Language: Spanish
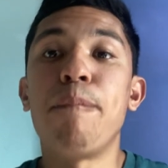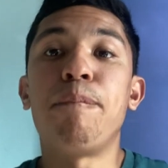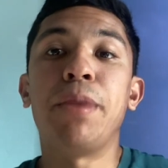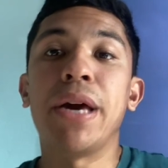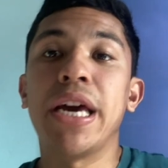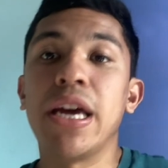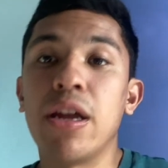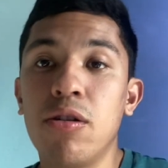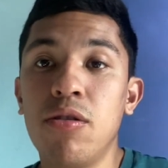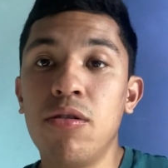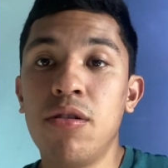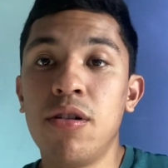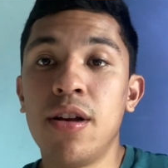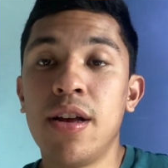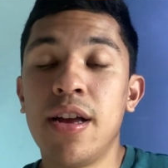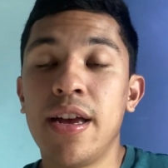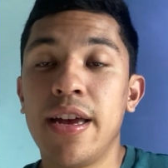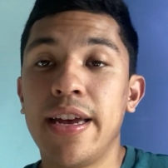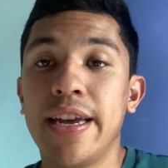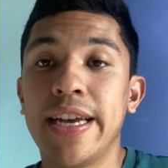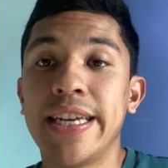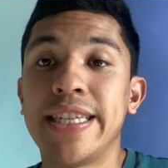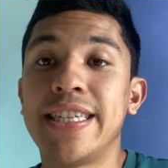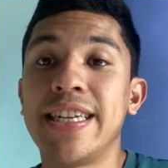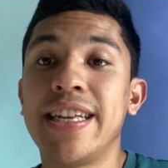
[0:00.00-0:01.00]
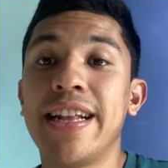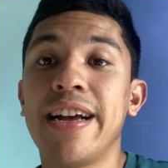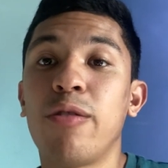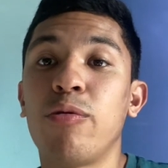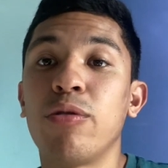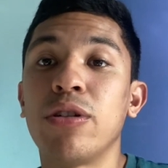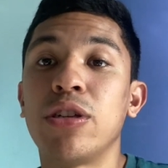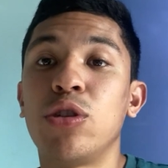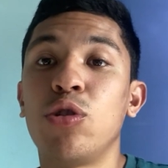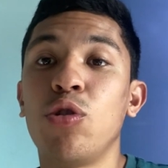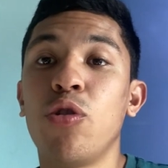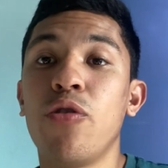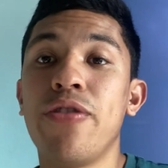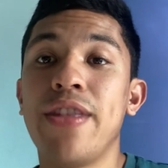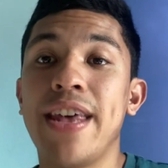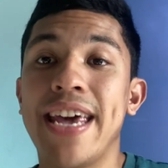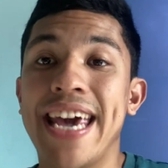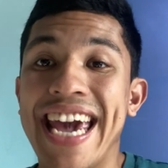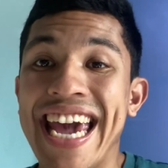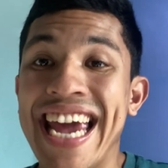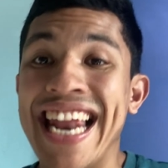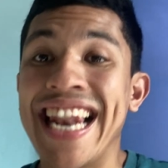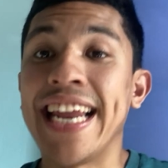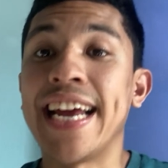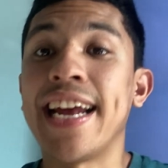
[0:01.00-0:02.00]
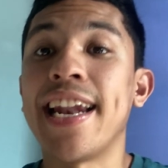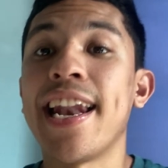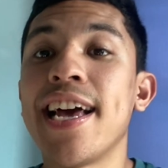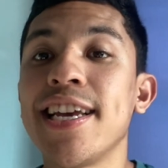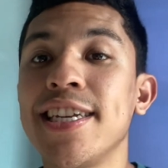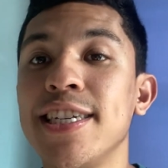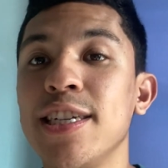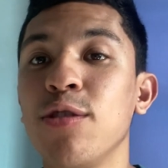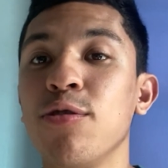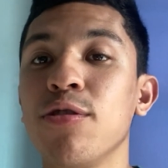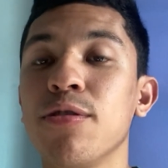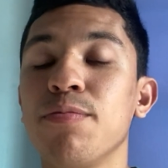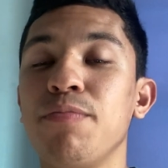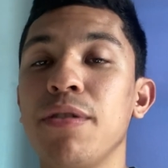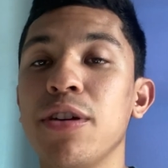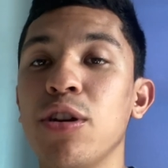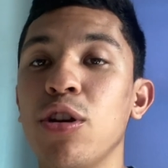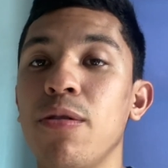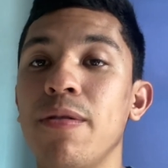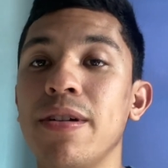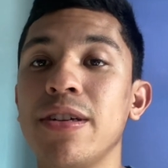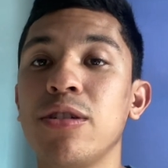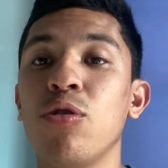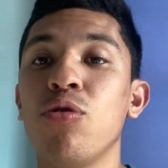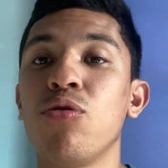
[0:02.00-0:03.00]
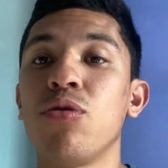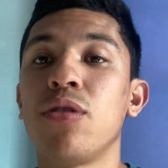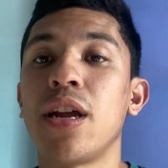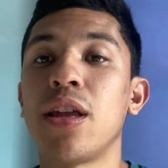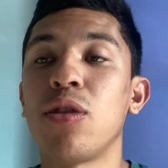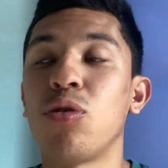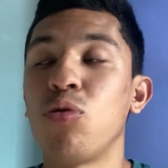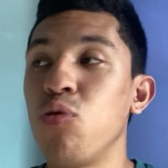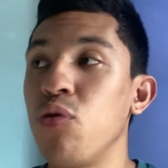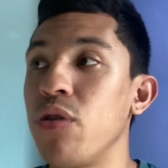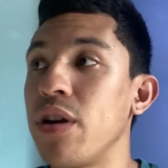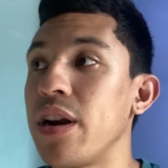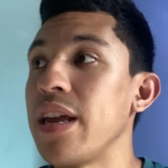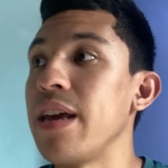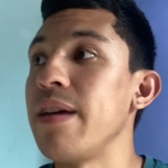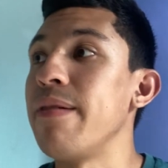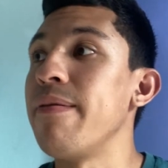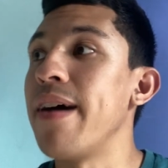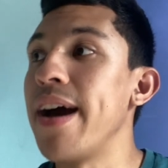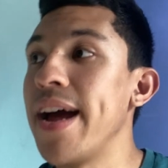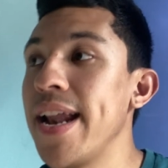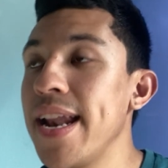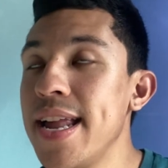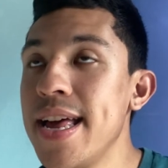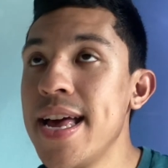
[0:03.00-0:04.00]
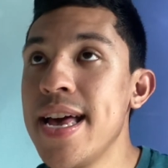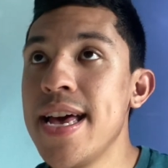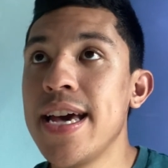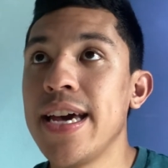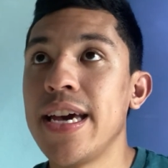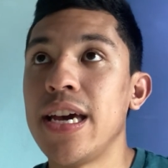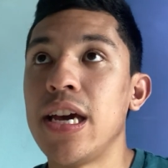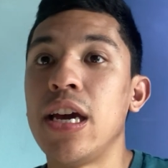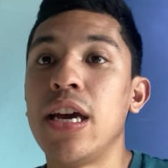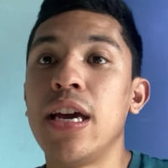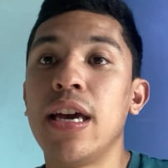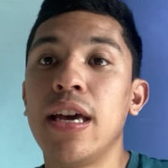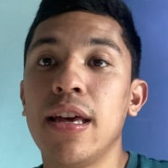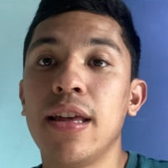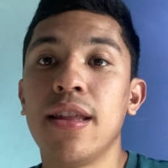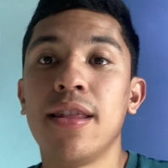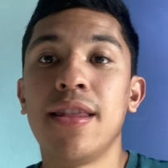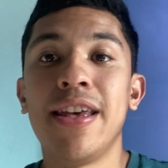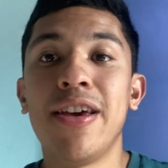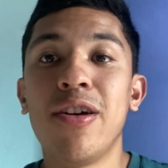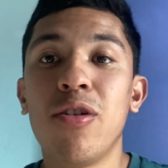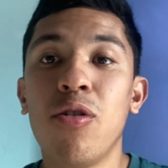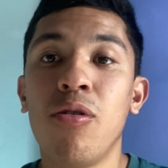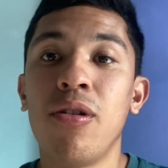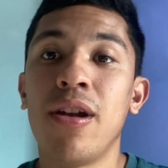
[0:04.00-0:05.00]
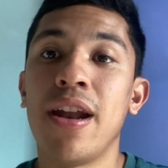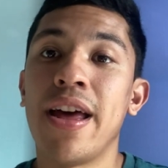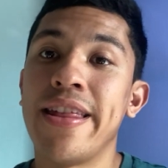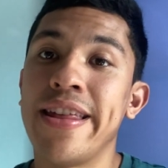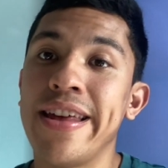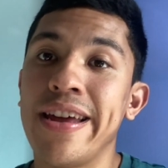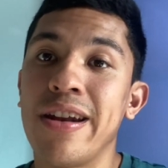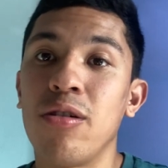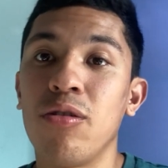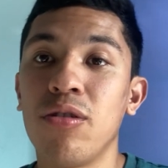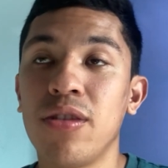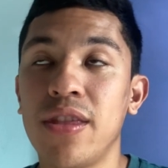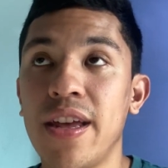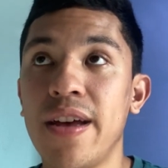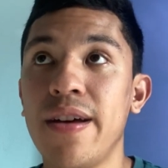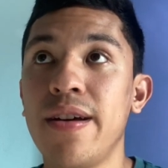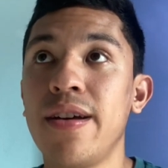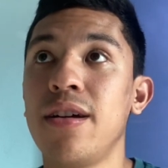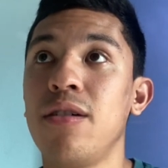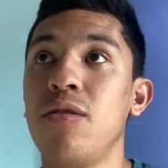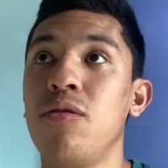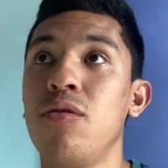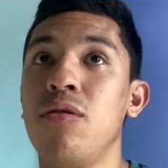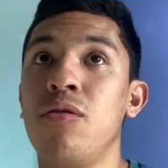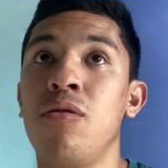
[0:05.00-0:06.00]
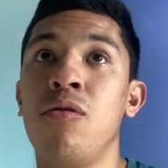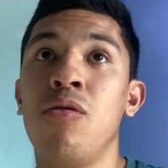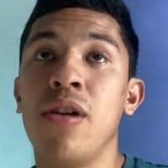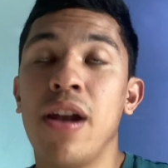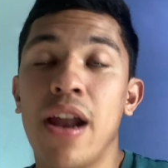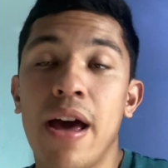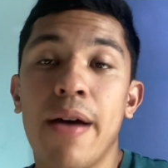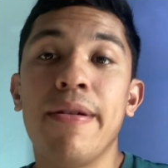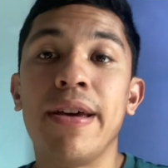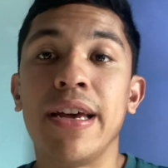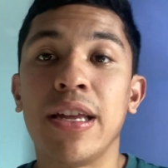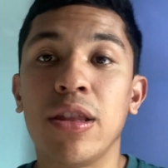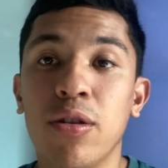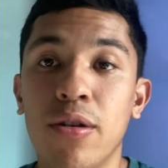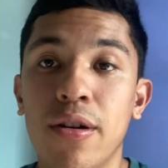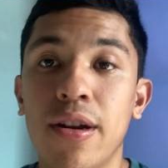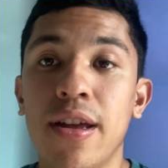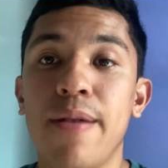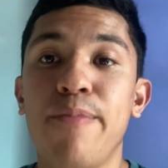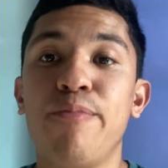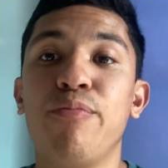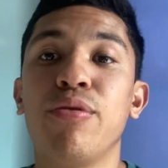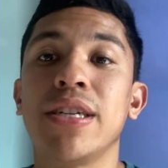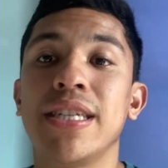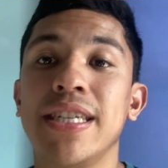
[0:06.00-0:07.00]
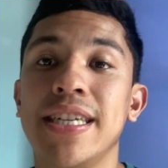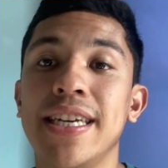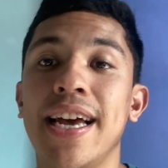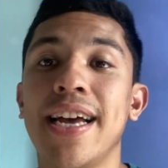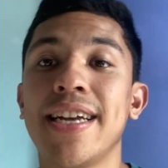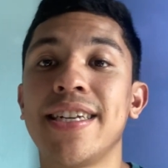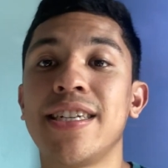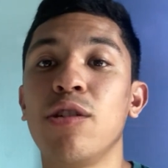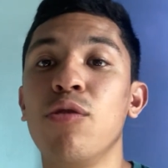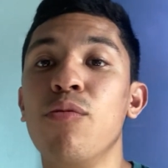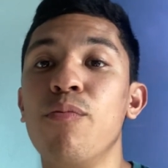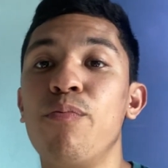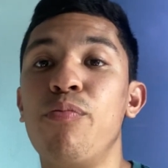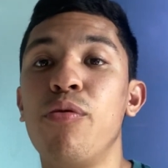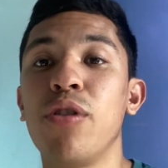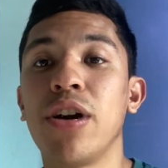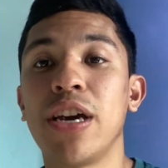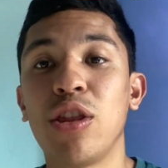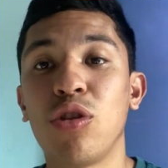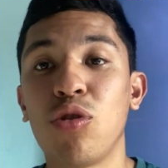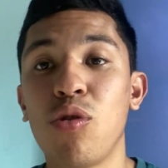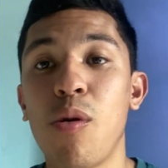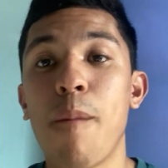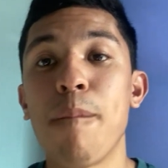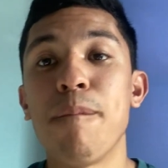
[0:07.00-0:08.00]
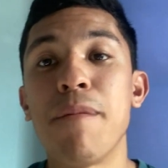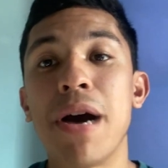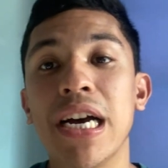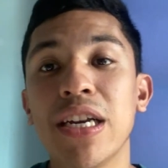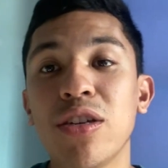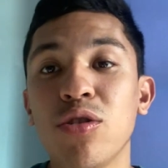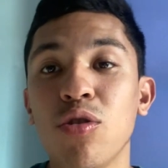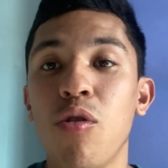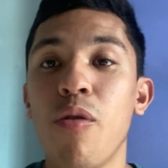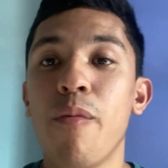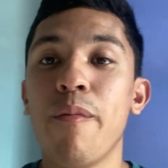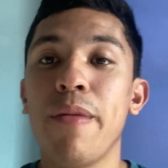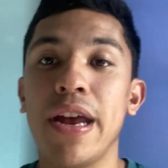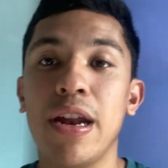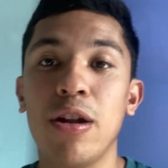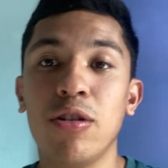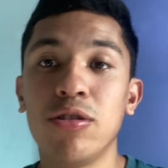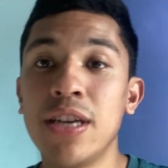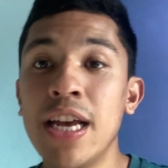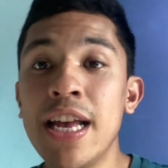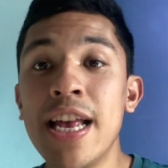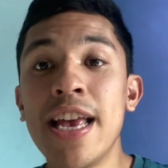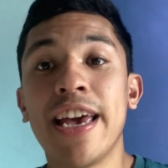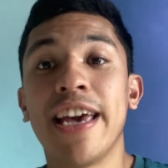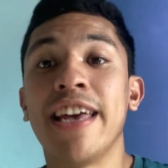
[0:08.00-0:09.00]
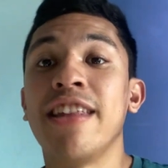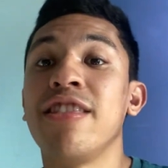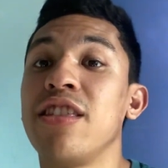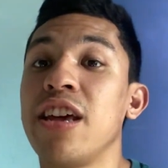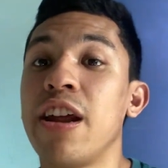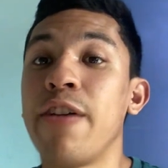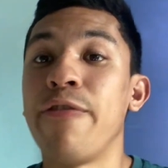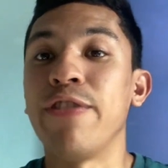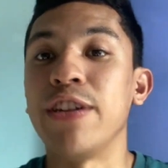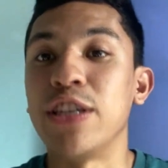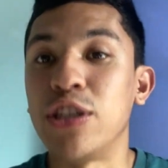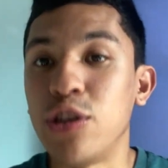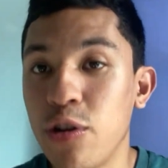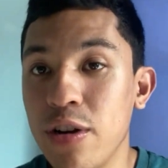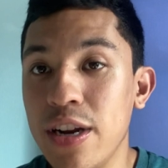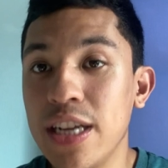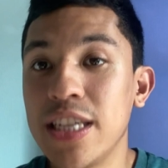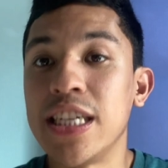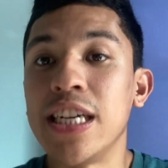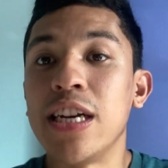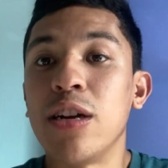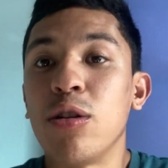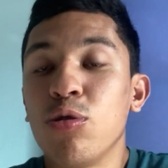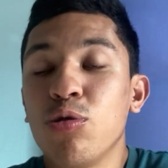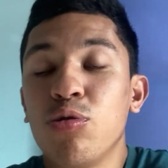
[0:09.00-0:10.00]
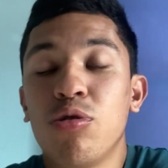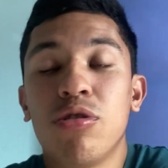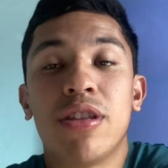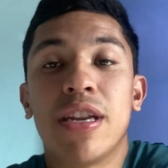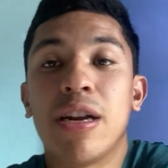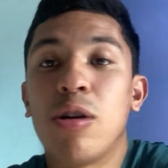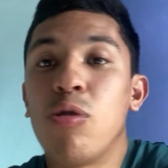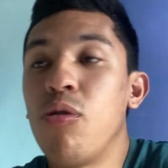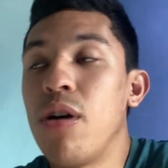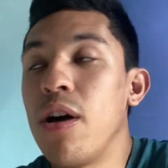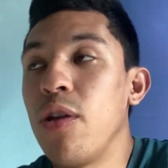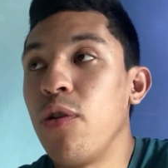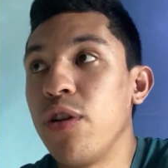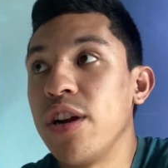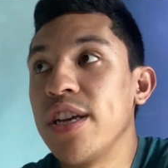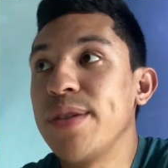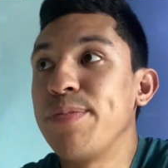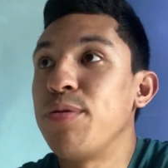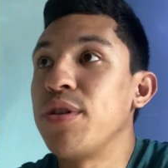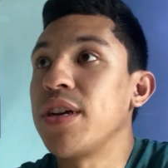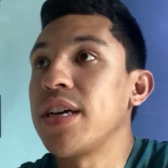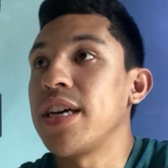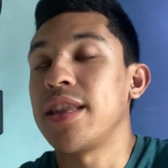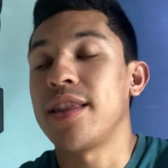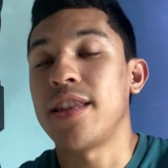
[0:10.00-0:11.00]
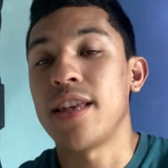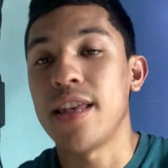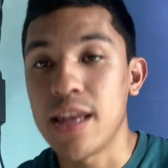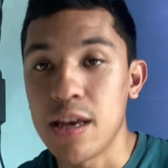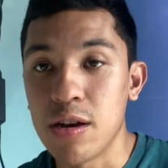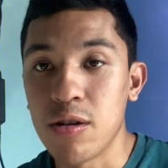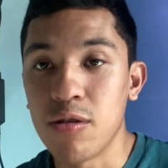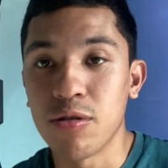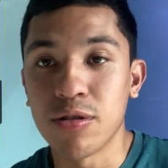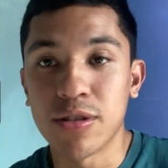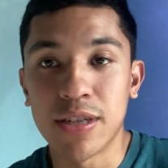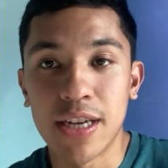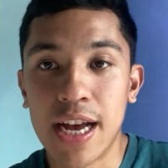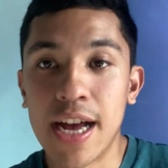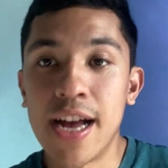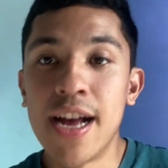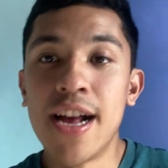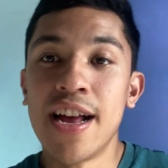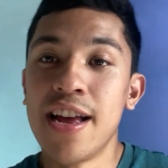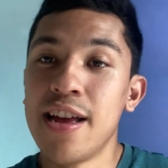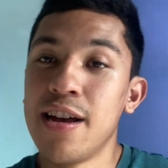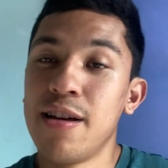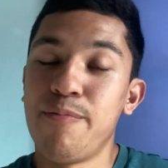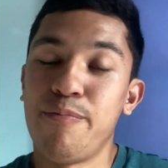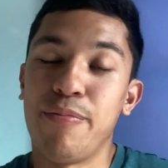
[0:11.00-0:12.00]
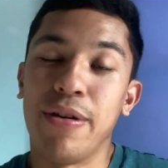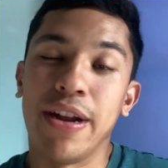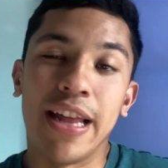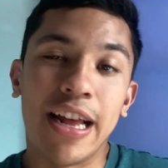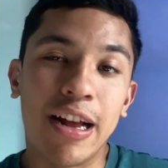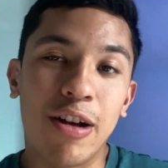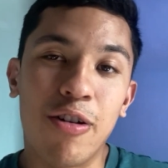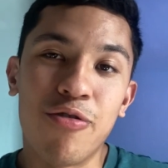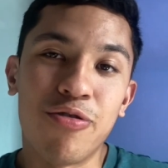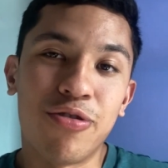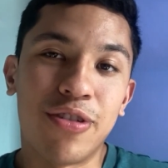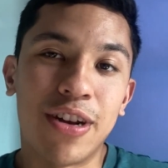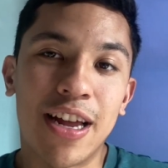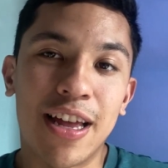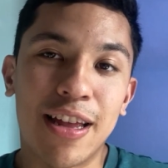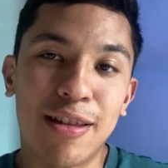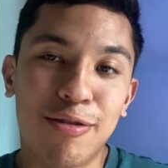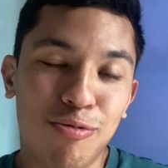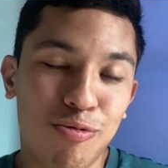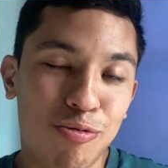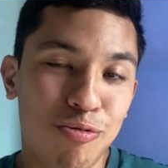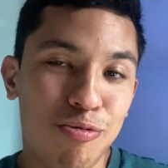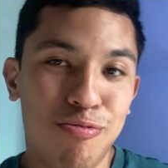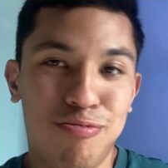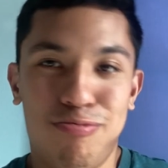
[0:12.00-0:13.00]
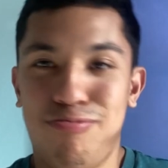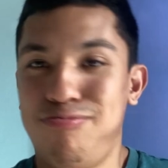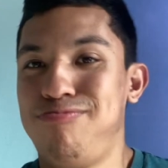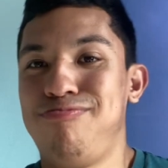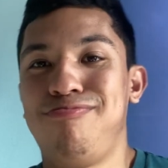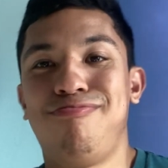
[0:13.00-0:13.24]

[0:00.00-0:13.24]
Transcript: Pero esta es la cuestión de el clásico español, vas contra tu rival y digo, la derrota o la victoria pues sí hace un poquito más o menos entre aficiones, incluso entre jugadores, porque te digo, o sea, perder contra tu